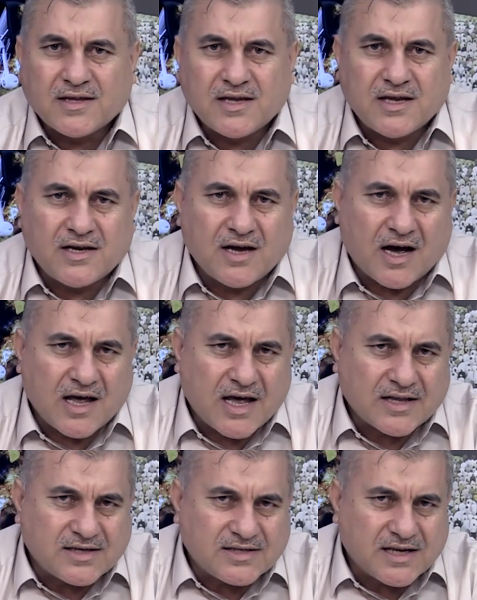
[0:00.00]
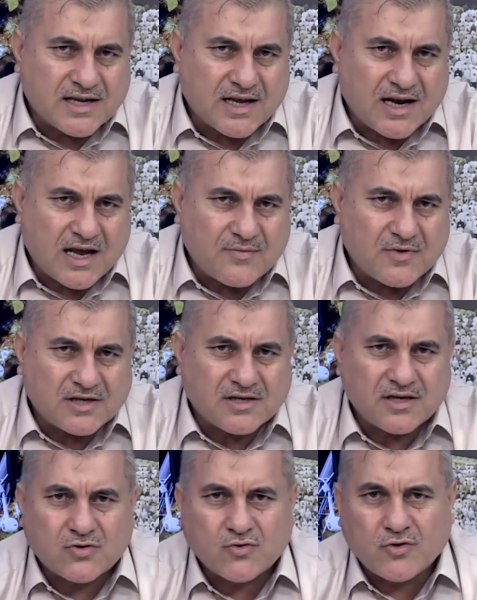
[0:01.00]
Dini hayatın
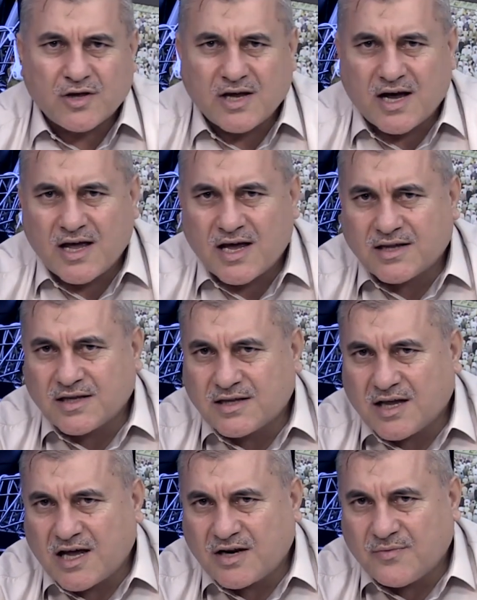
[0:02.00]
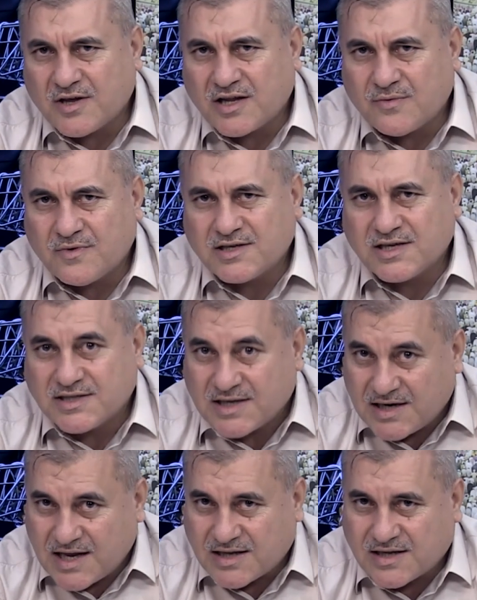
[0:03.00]
zedelenmesi, ruhi hayatın tahrip edilmesi
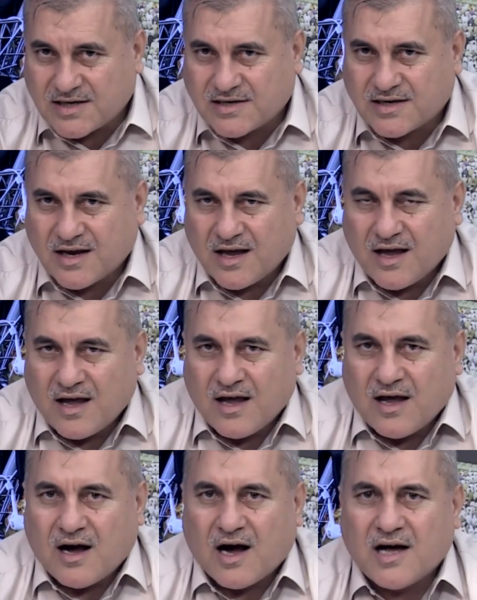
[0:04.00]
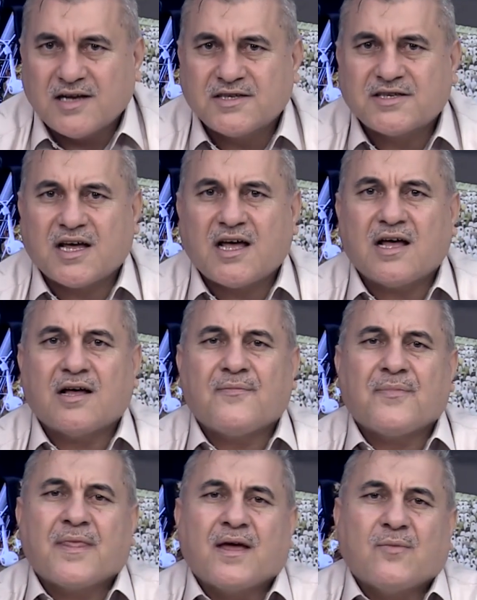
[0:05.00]
zillettir. Ayrıca
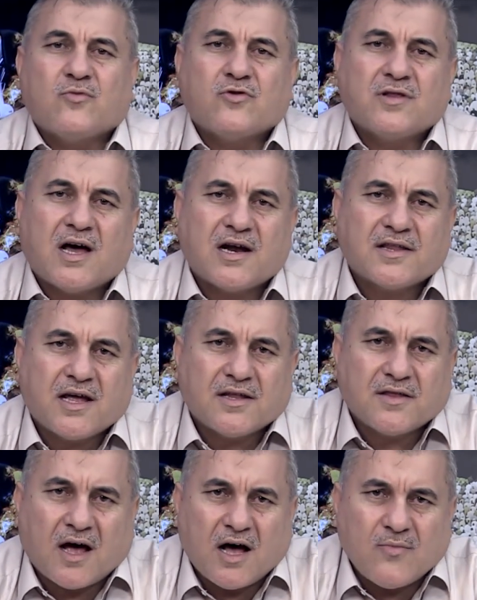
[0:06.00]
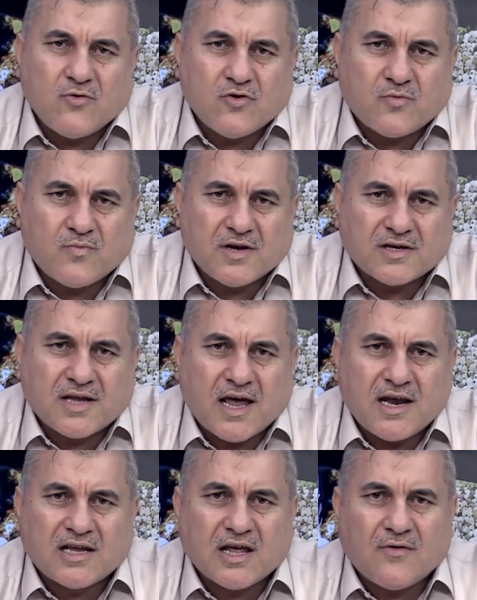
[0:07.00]
bunlardan daha büyük bir
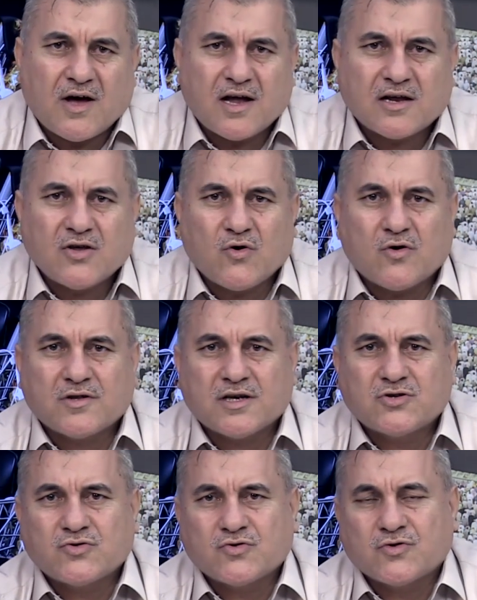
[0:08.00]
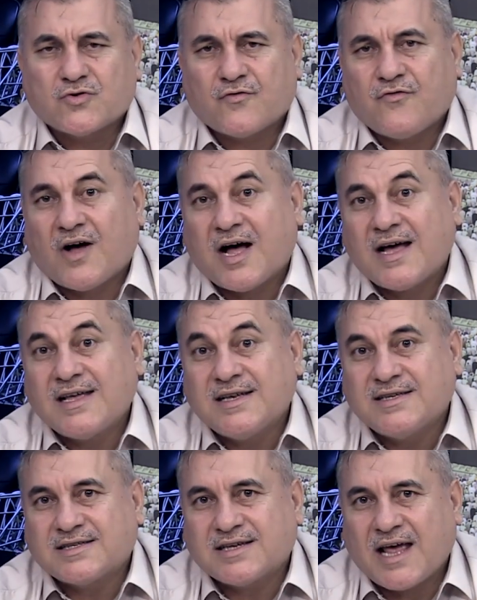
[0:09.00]
tehlike var ki o da şudur.
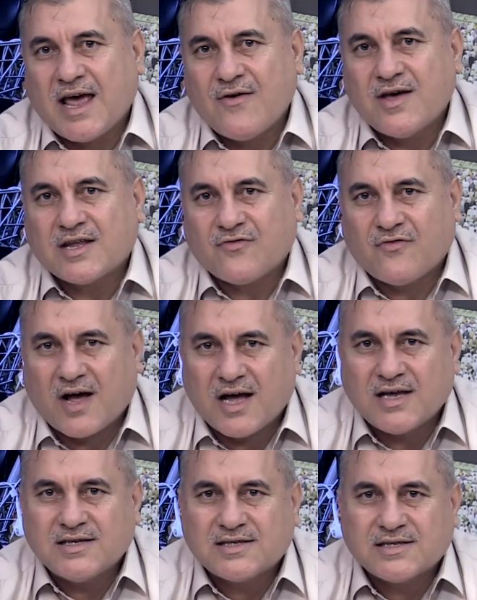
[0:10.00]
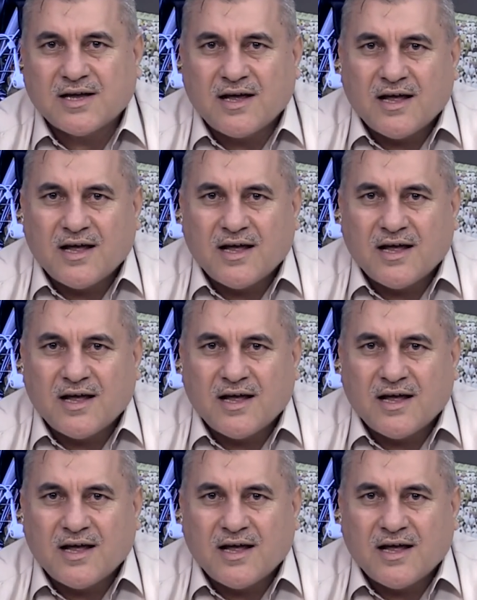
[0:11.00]
Faiz. Evet, faiz.